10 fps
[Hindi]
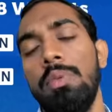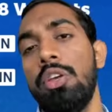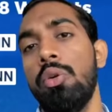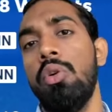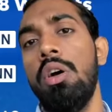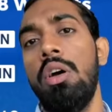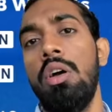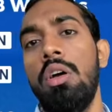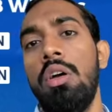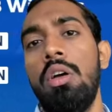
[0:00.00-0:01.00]
मिली हो
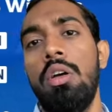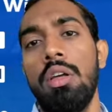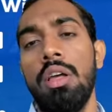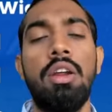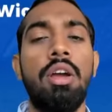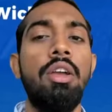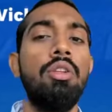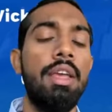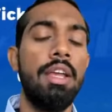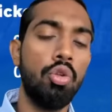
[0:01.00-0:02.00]
यार तो
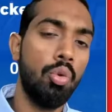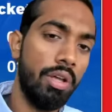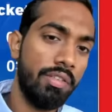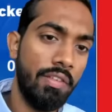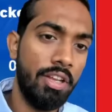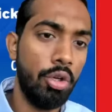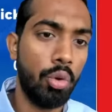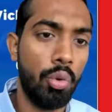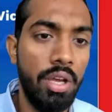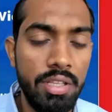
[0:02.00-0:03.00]
एक तो ऐसा वेन्यू
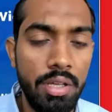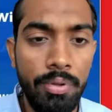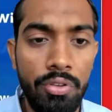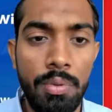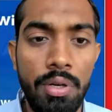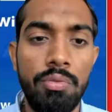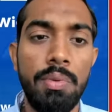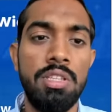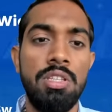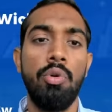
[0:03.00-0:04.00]
रोको यार जहाँ पे स्पिनर्स भी
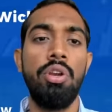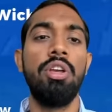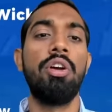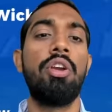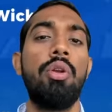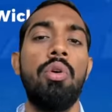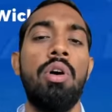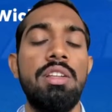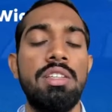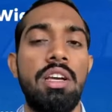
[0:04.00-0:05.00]
अच्छी बॉलिंग कर रहे हो
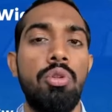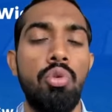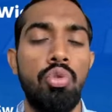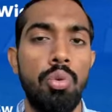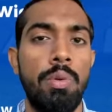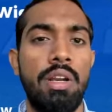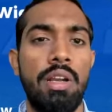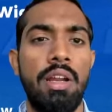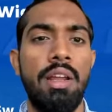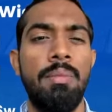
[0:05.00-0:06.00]
हर जगह 200 बन
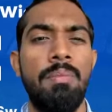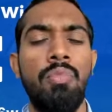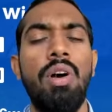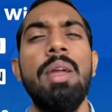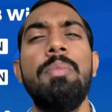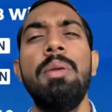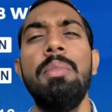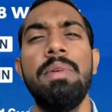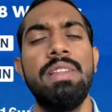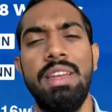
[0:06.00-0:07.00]
रहे हैं वो आई में
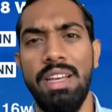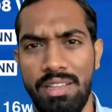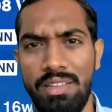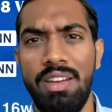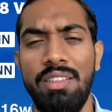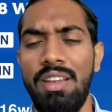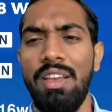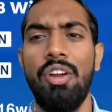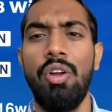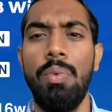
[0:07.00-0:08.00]
मज़ा नहीं आता सीरियसली
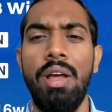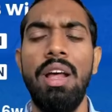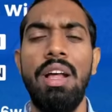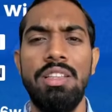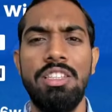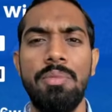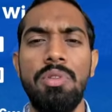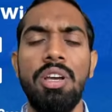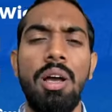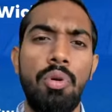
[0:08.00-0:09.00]
कह रहा हूँ मैं जब
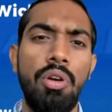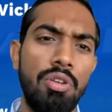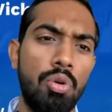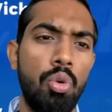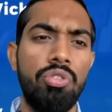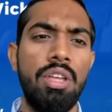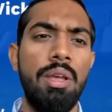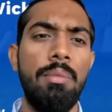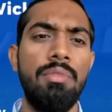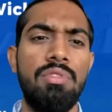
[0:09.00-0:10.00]
तक आपका ऐसे क्लोज
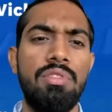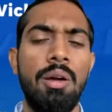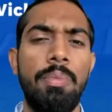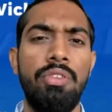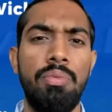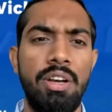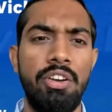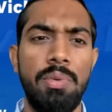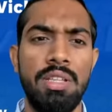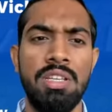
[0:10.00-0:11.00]
गेम्स जहाँ पे
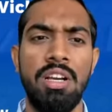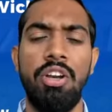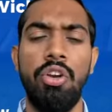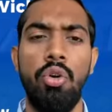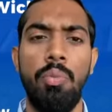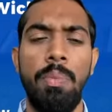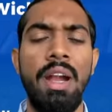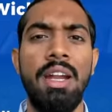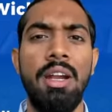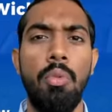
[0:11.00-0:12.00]
स्पिनर्स भी अच्छा कर रहे हो
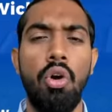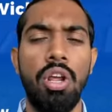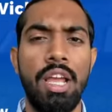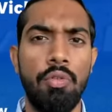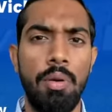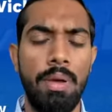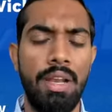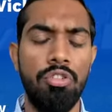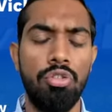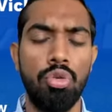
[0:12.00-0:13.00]
बैट एंड बॉल का इक्वल बैलेंस